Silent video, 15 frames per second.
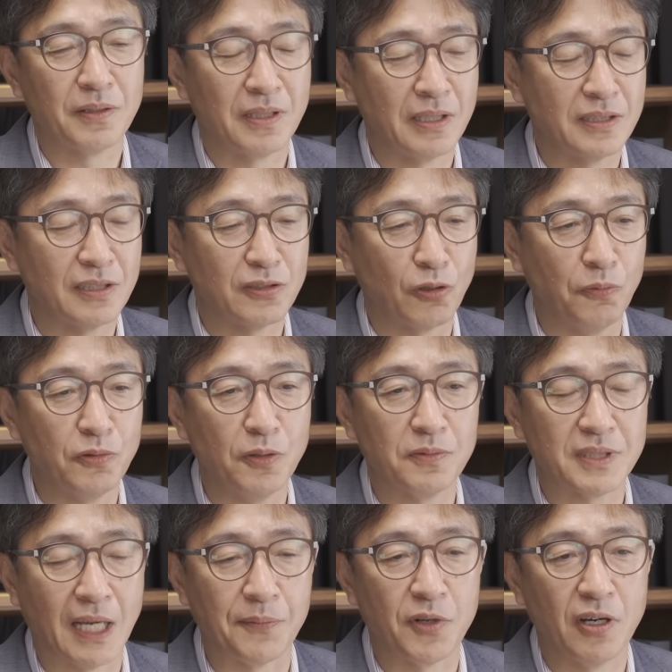굉장히 너무너무
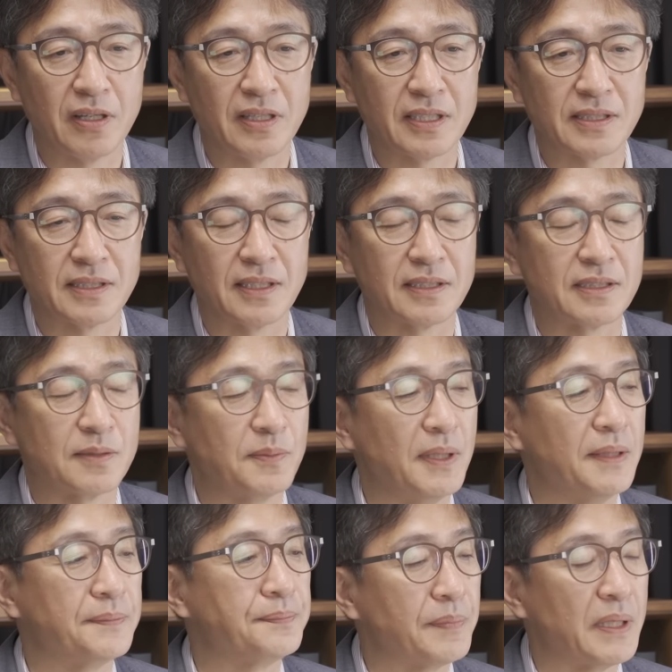자명한 사실
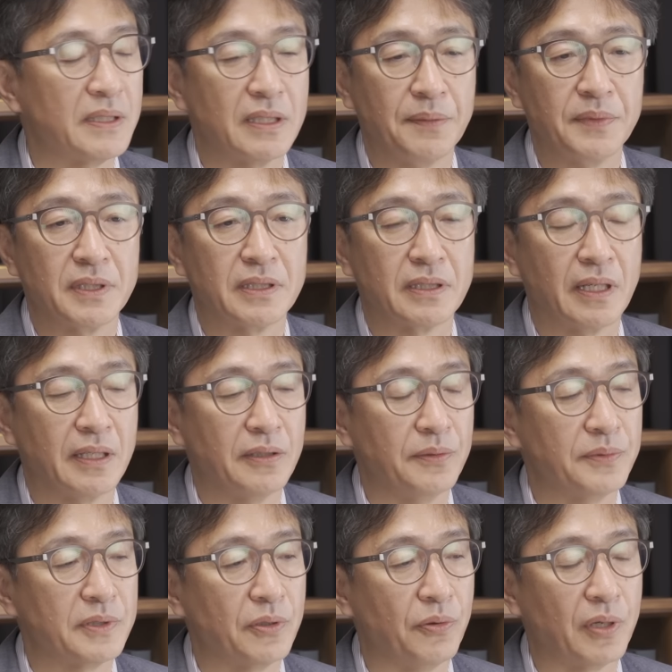같지만 벤자민
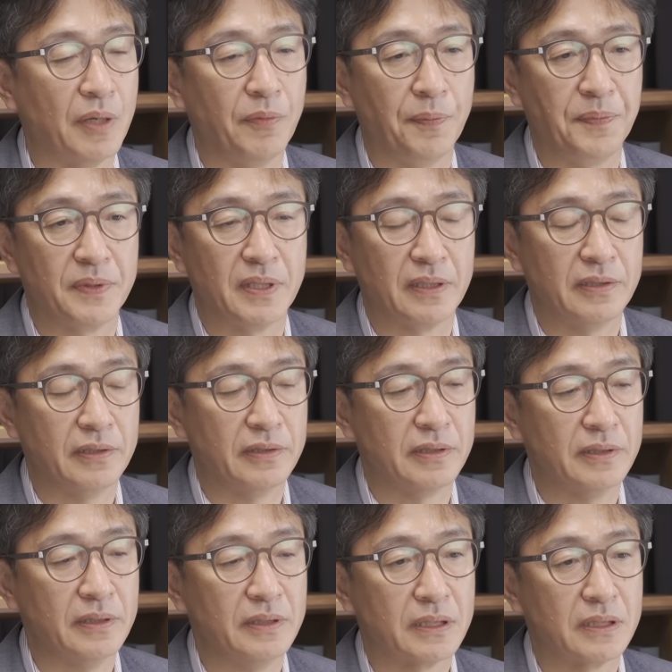그레이엄이죠. 워렌 버핏의
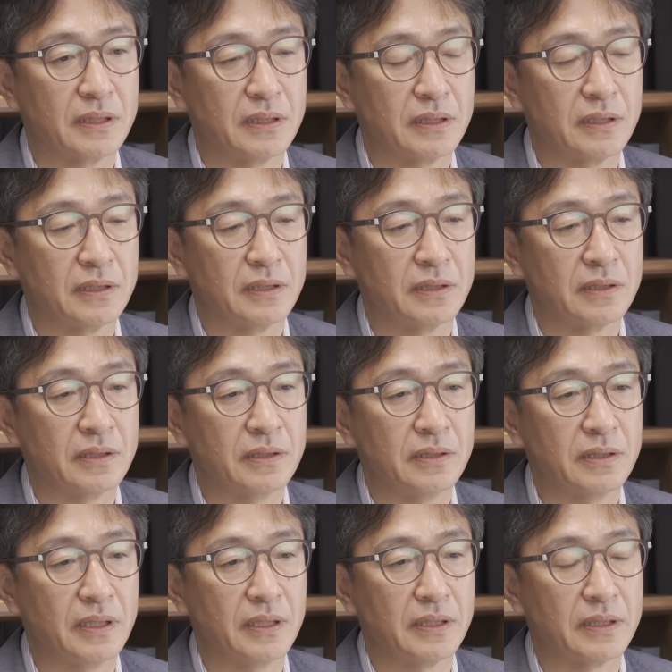스승. 그
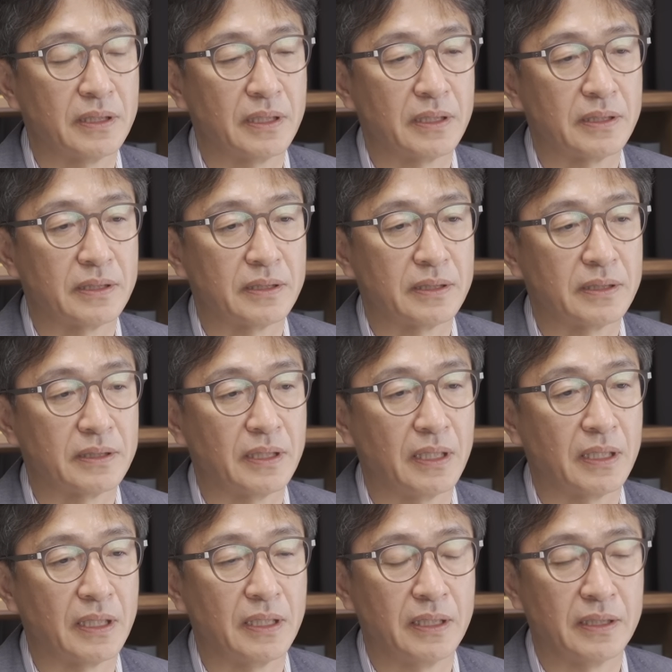스승이 이제 그
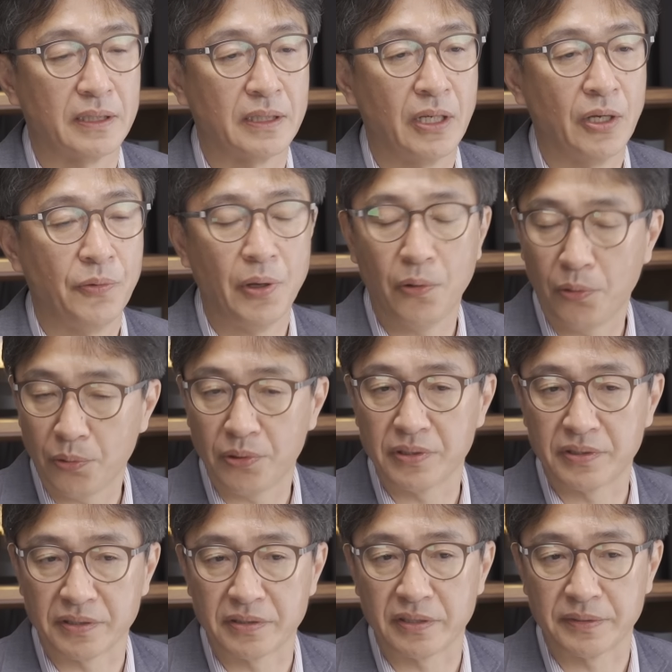자기가 회고록을
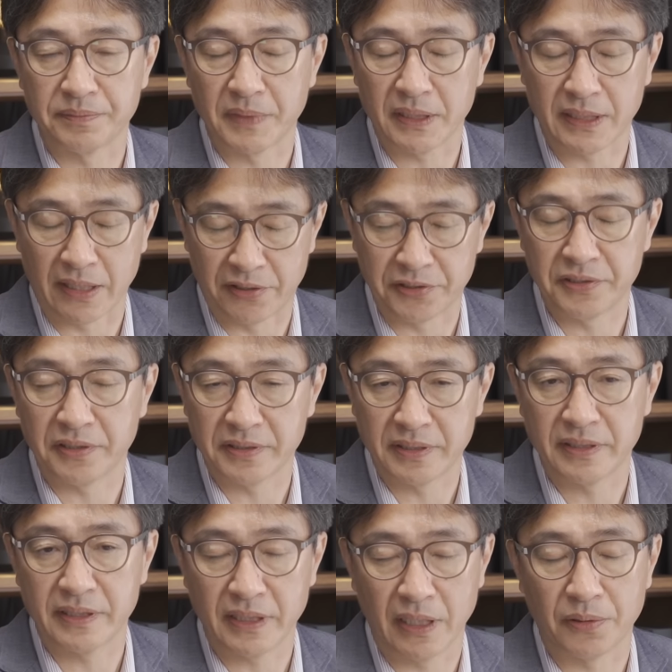썼었습니다. 자서전
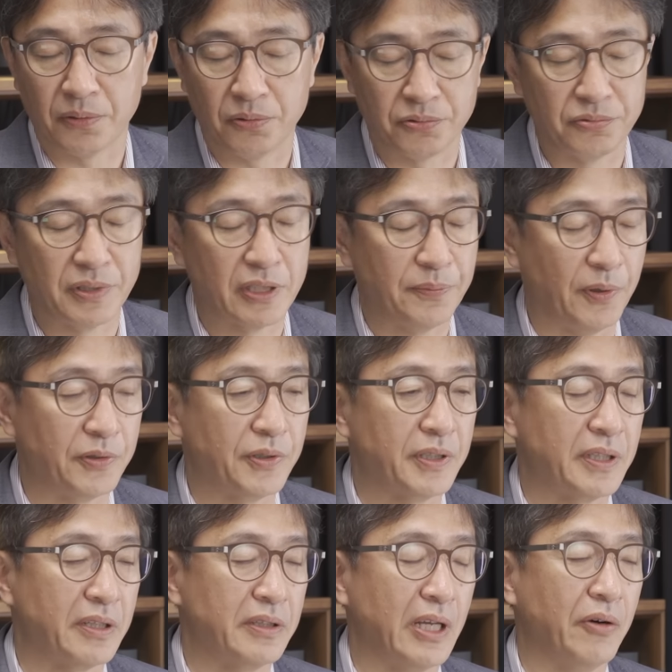쓰진 않고 국내도 번역이
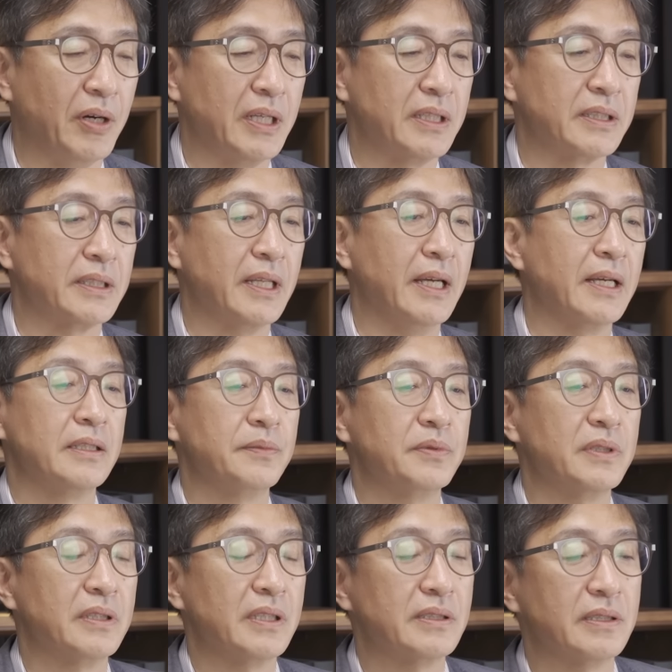되어 나와 있는데
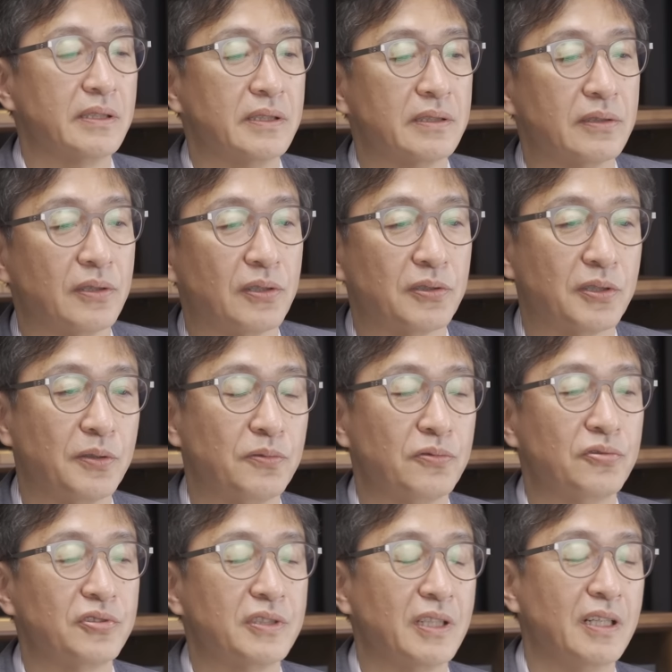이분이 사실은 어떻게 보면
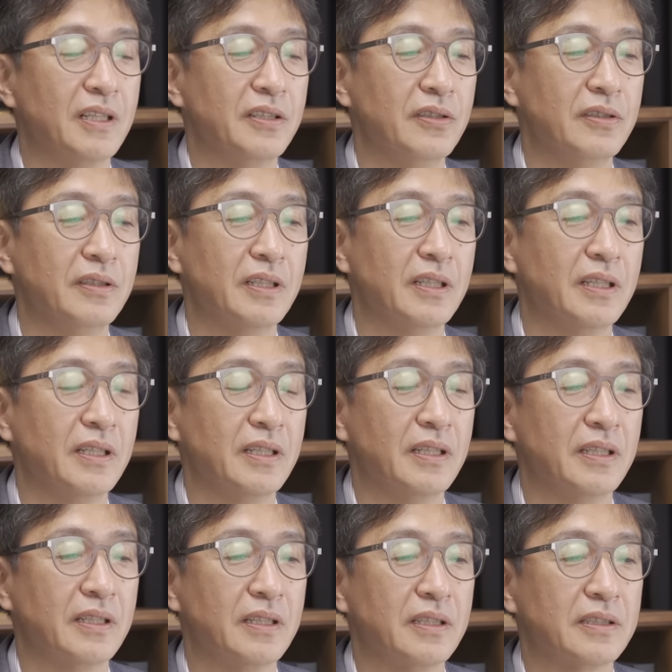투자
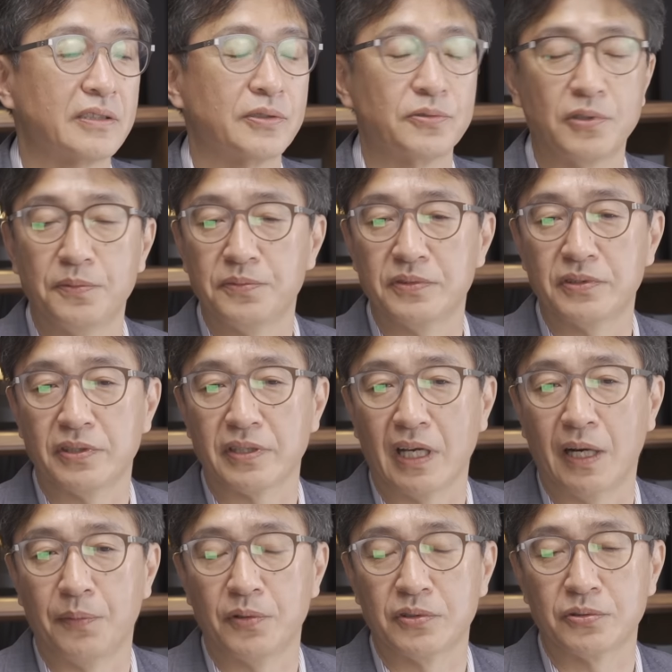현대 증권 분석의
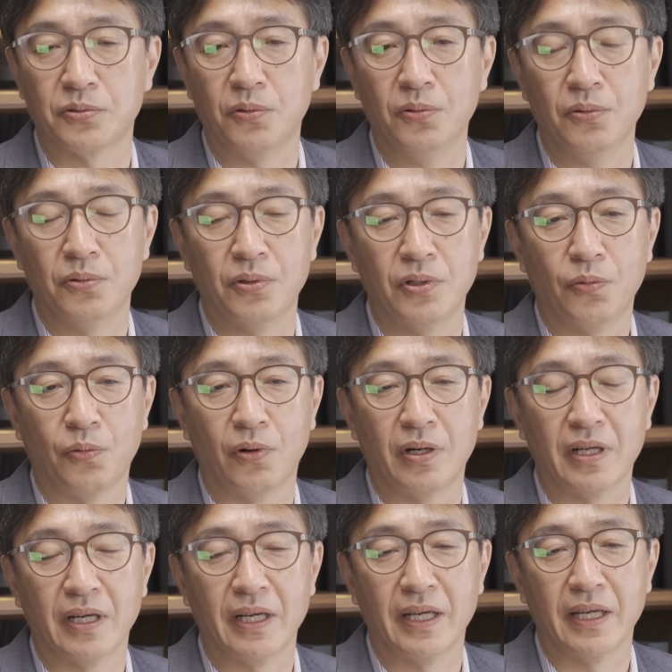아버지고 음.
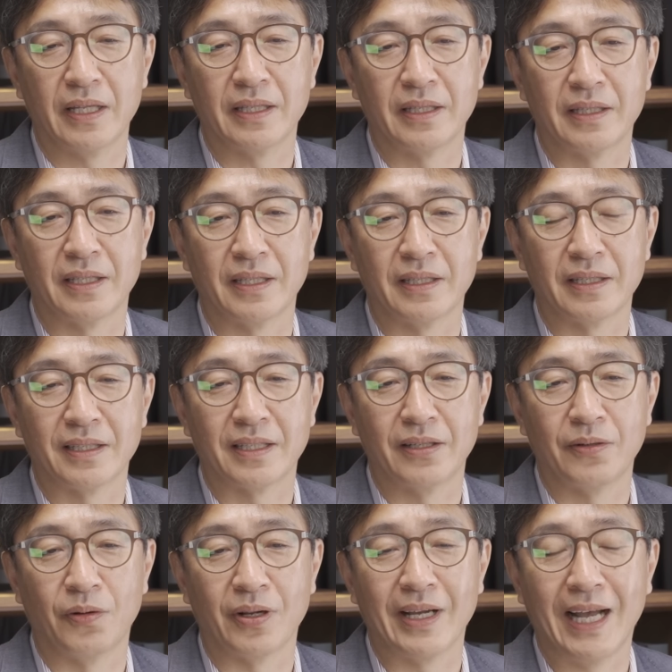월가의 딘,
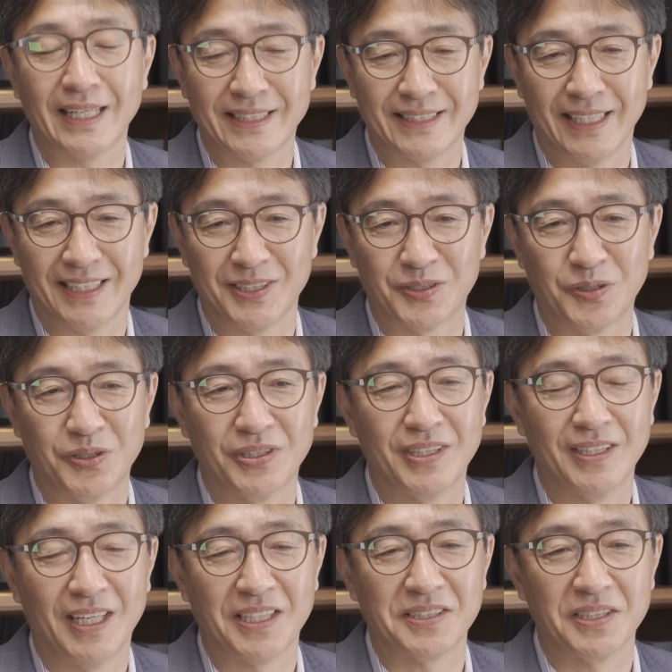그러니까 월가 학장이죠.
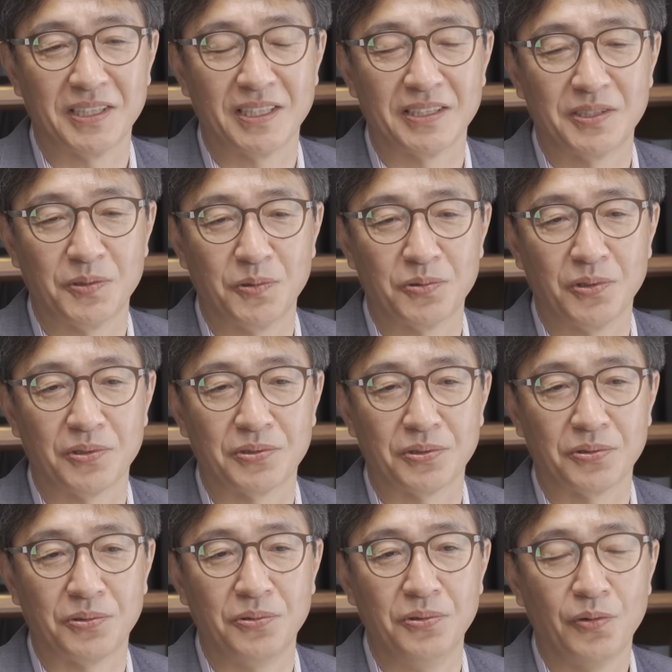학장이나 칭호도
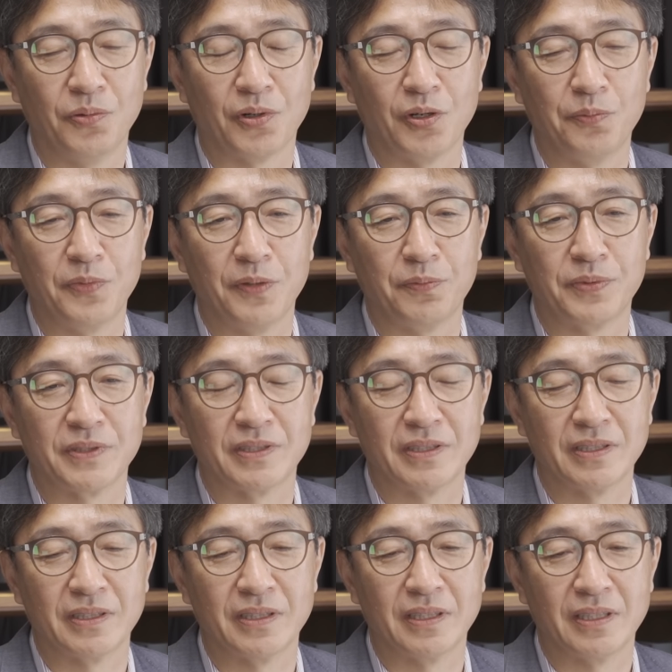없었고 워런
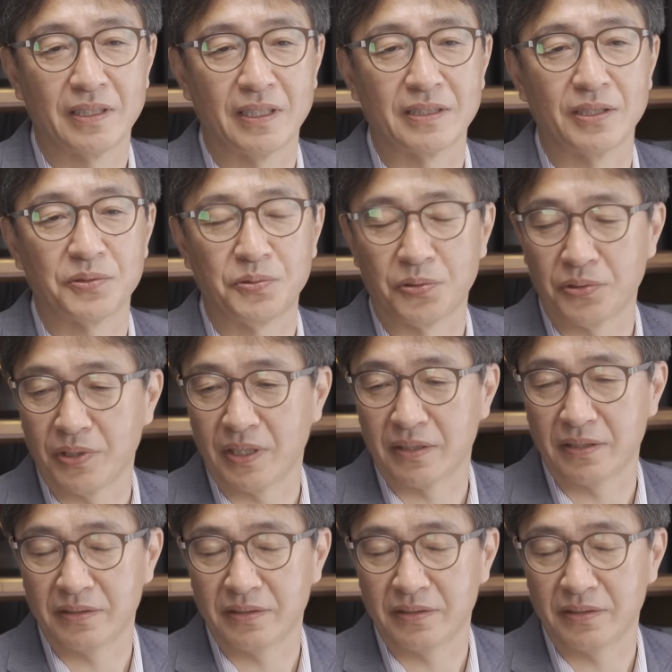버핏이 가장 존경했던